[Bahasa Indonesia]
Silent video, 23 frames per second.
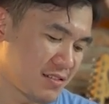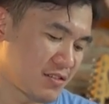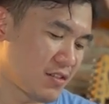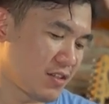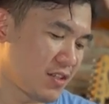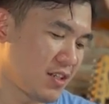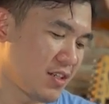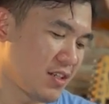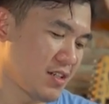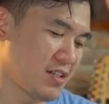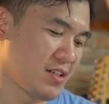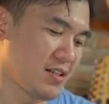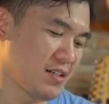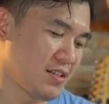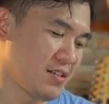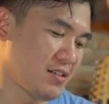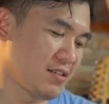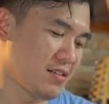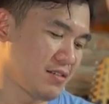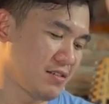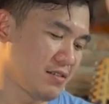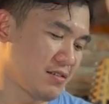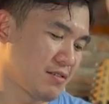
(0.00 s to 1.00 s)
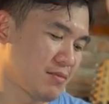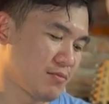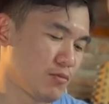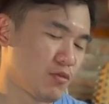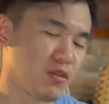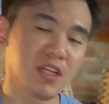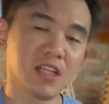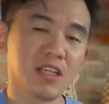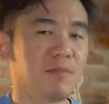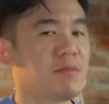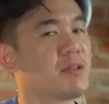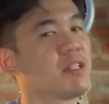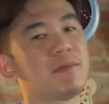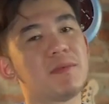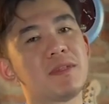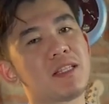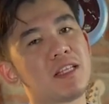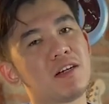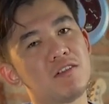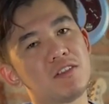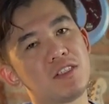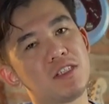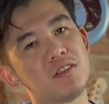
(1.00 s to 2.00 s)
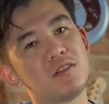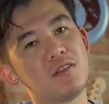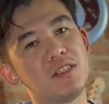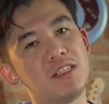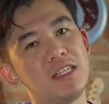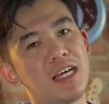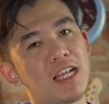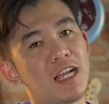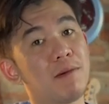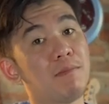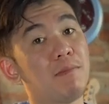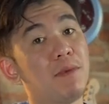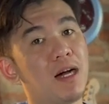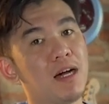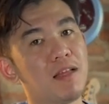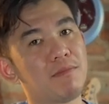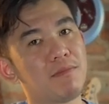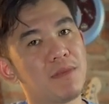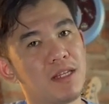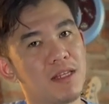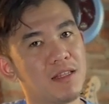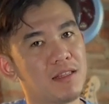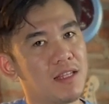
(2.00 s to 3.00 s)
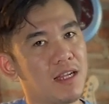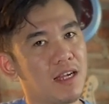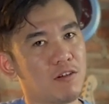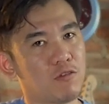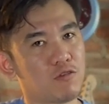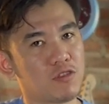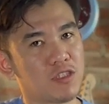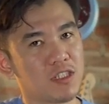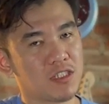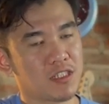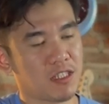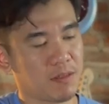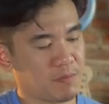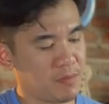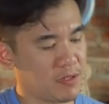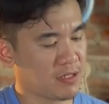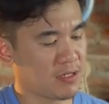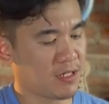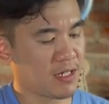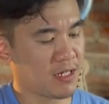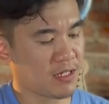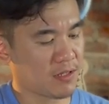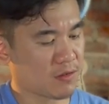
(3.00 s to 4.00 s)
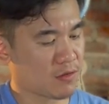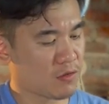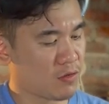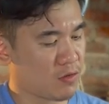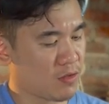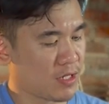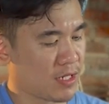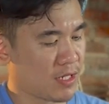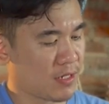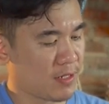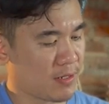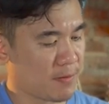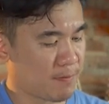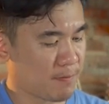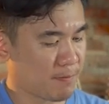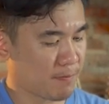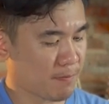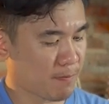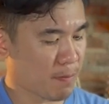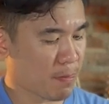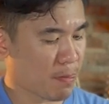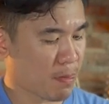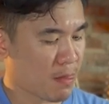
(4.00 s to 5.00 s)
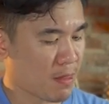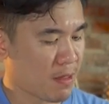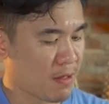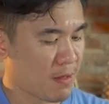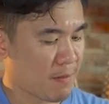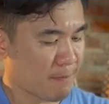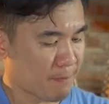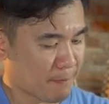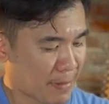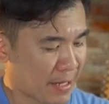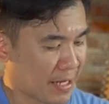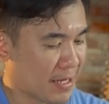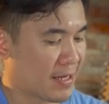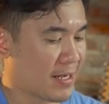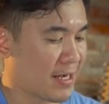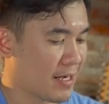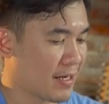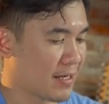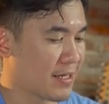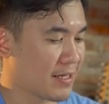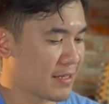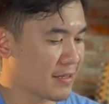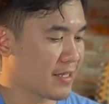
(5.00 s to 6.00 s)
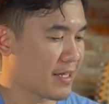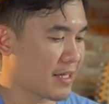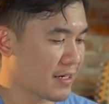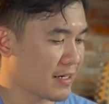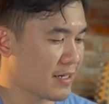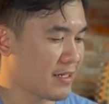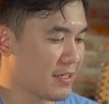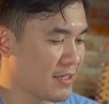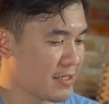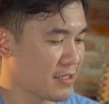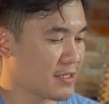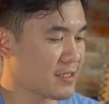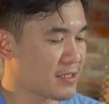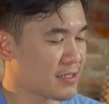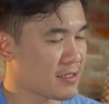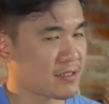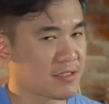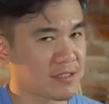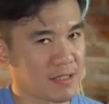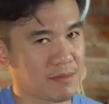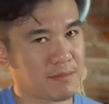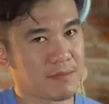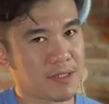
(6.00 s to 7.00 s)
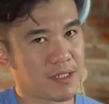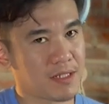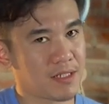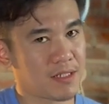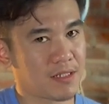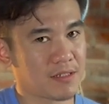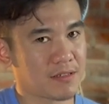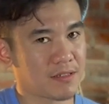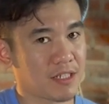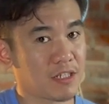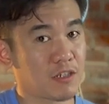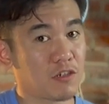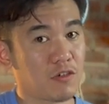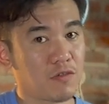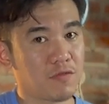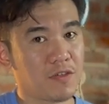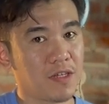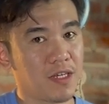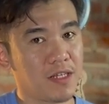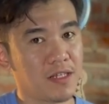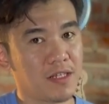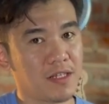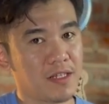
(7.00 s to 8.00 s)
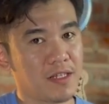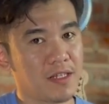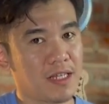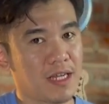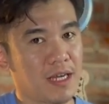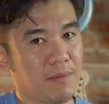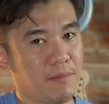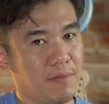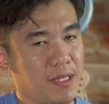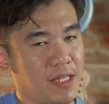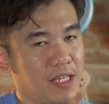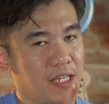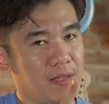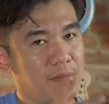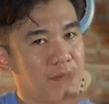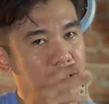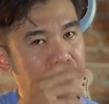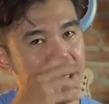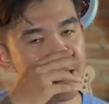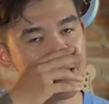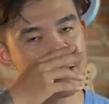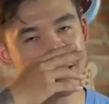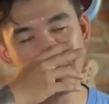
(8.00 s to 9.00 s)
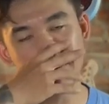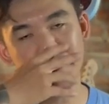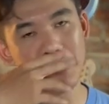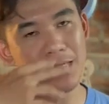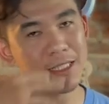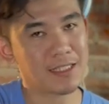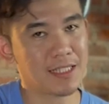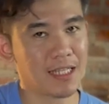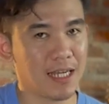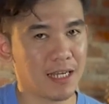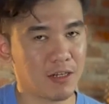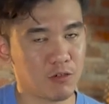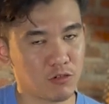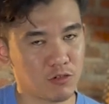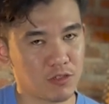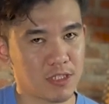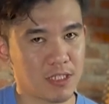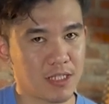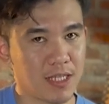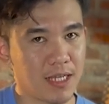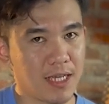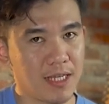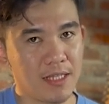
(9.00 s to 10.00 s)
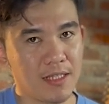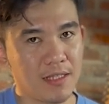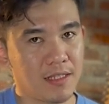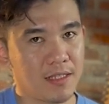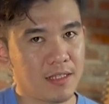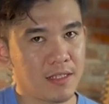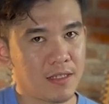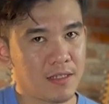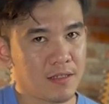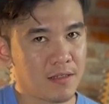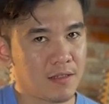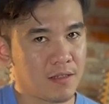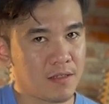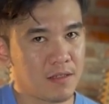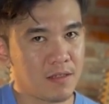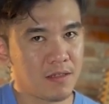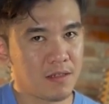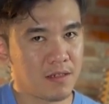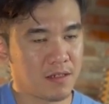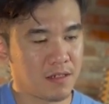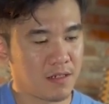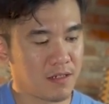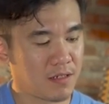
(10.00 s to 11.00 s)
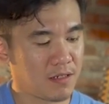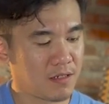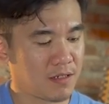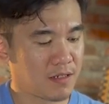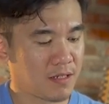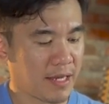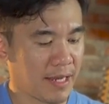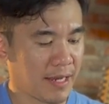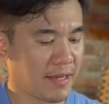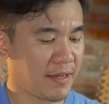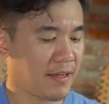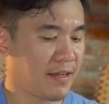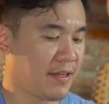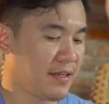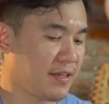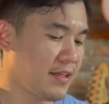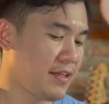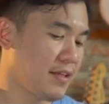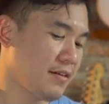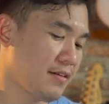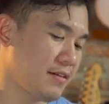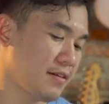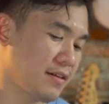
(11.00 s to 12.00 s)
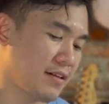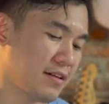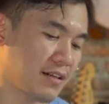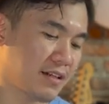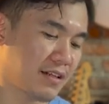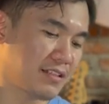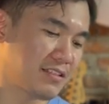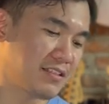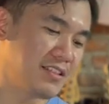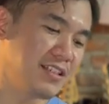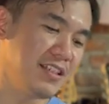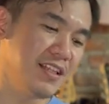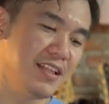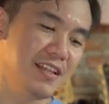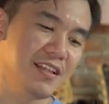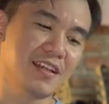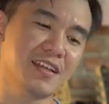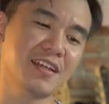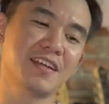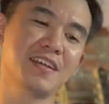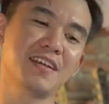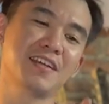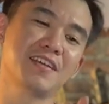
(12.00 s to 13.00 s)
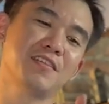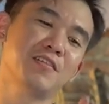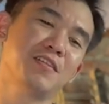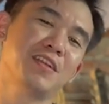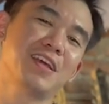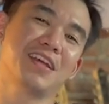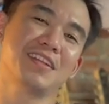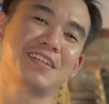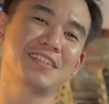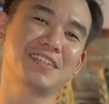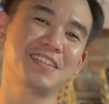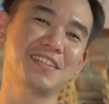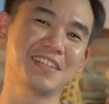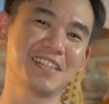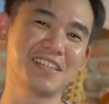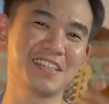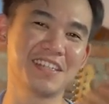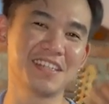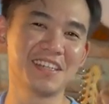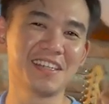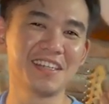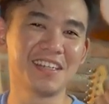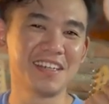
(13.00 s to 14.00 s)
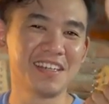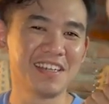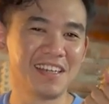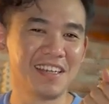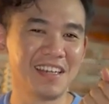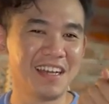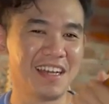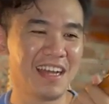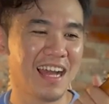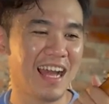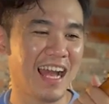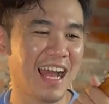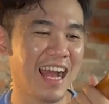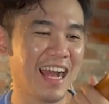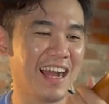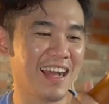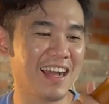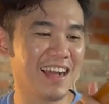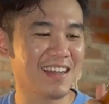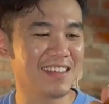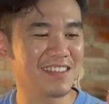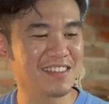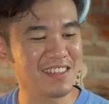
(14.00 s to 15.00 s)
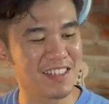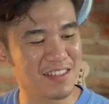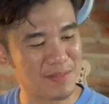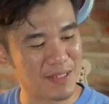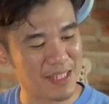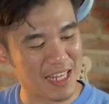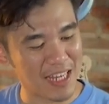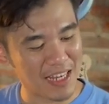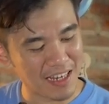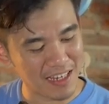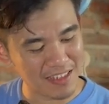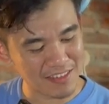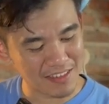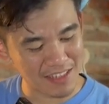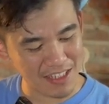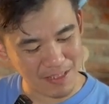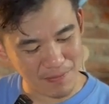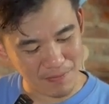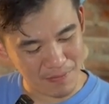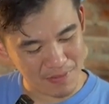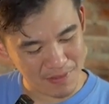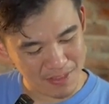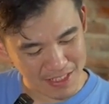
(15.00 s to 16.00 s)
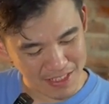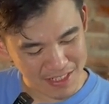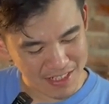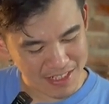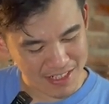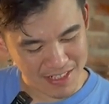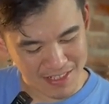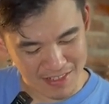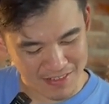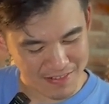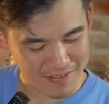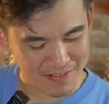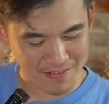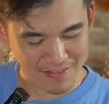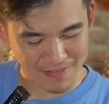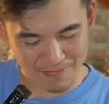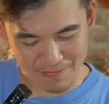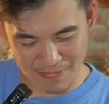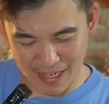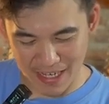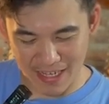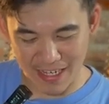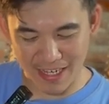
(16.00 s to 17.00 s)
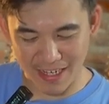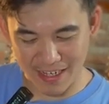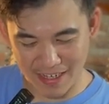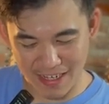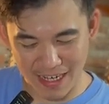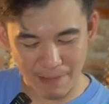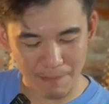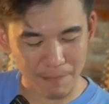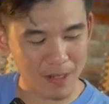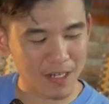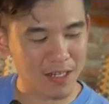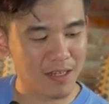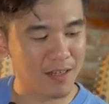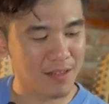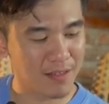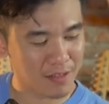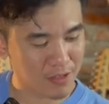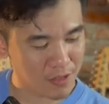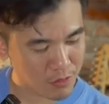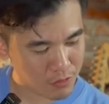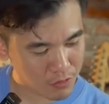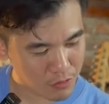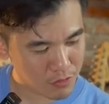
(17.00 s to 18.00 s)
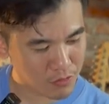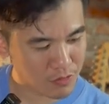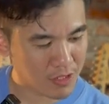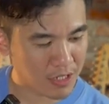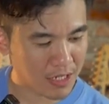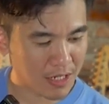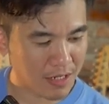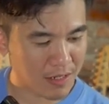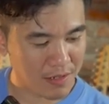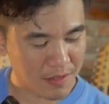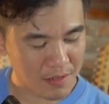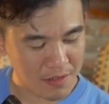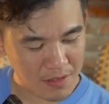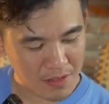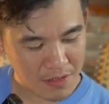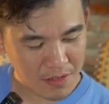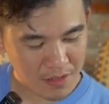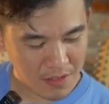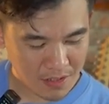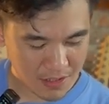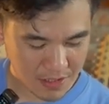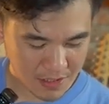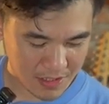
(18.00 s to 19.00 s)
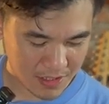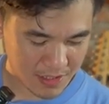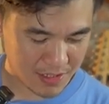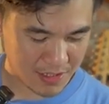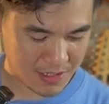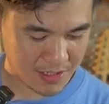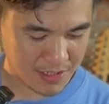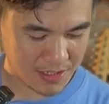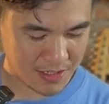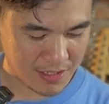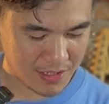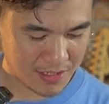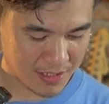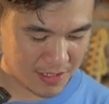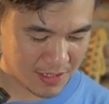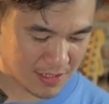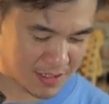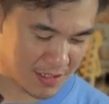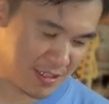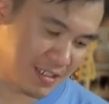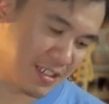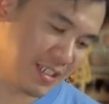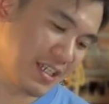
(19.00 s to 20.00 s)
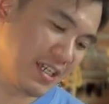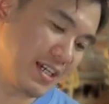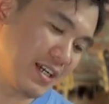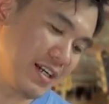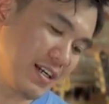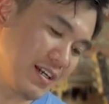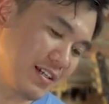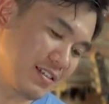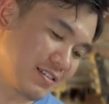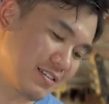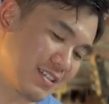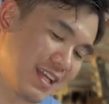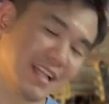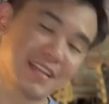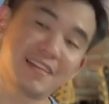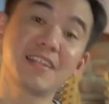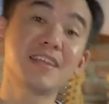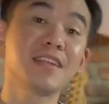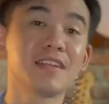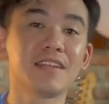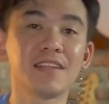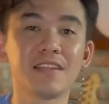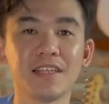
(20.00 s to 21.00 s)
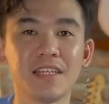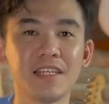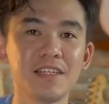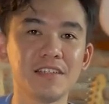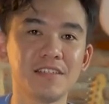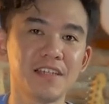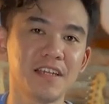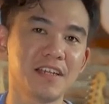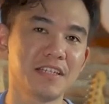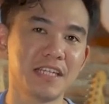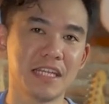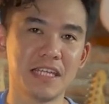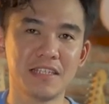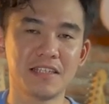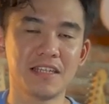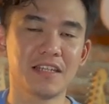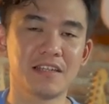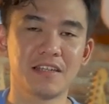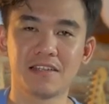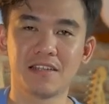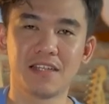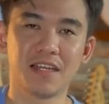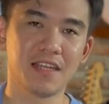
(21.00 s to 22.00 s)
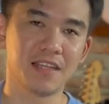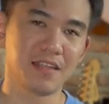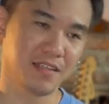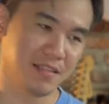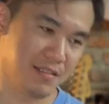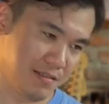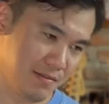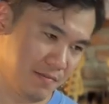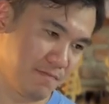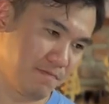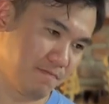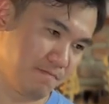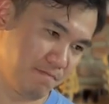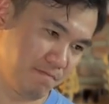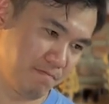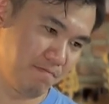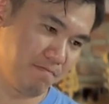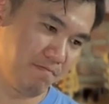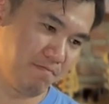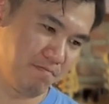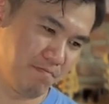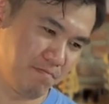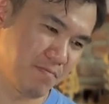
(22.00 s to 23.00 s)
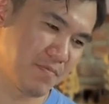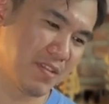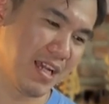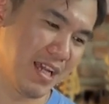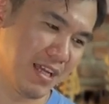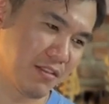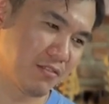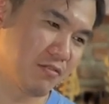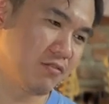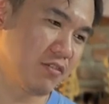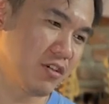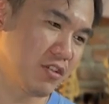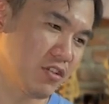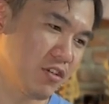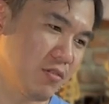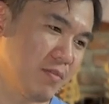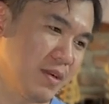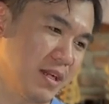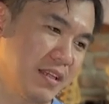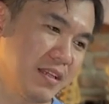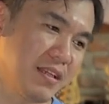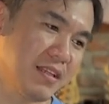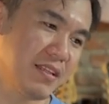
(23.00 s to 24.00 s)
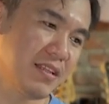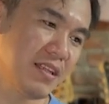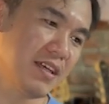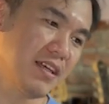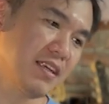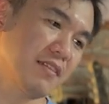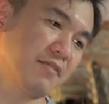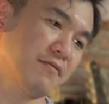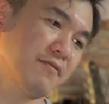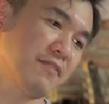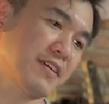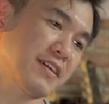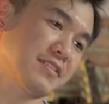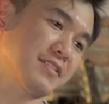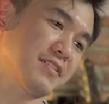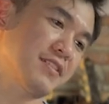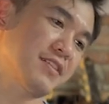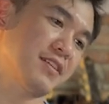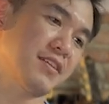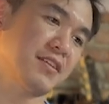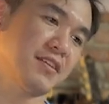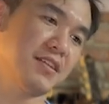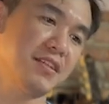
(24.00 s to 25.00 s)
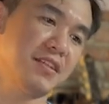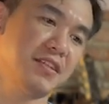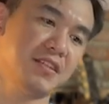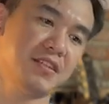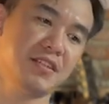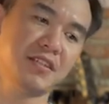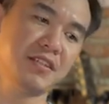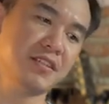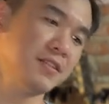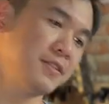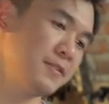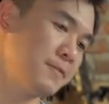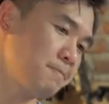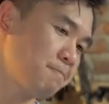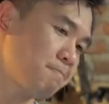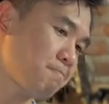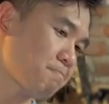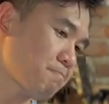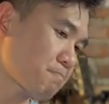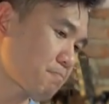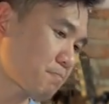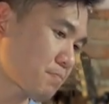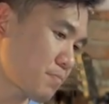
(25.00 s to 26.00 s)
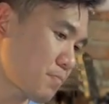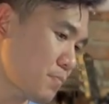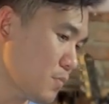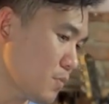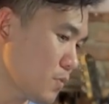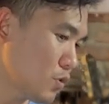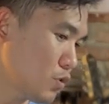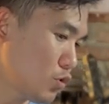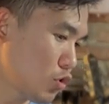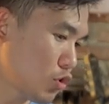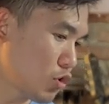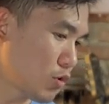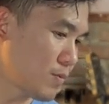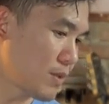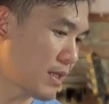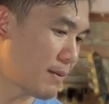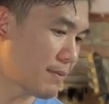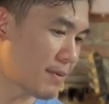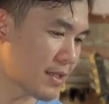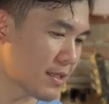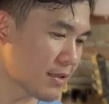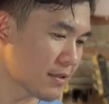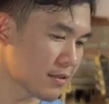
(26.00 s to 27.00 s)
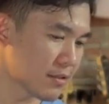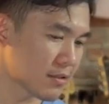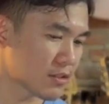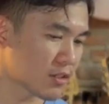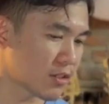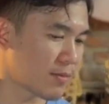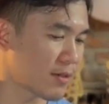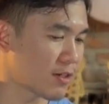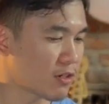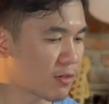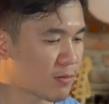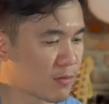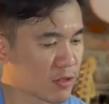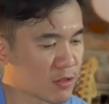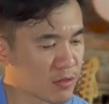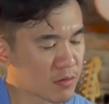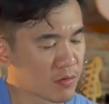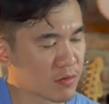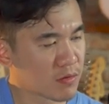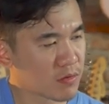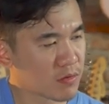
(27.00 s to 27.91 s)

soalnya mungkin teman-teman tahu sih gue jarang banget main gitar akustik tapi saat gue pegang gitar ini nih sama Segovia nih yang bikin beda sama gitar akustik lain uh, necknya ini kecil ya lu lihat di sini nih agak kecil men agak slim jadi enak kan nggak pegel terus juga uh, dia satin ini sih yang jadi catatan saat gua cobain gitar Vester ini nih cukup nyaman coba gua mau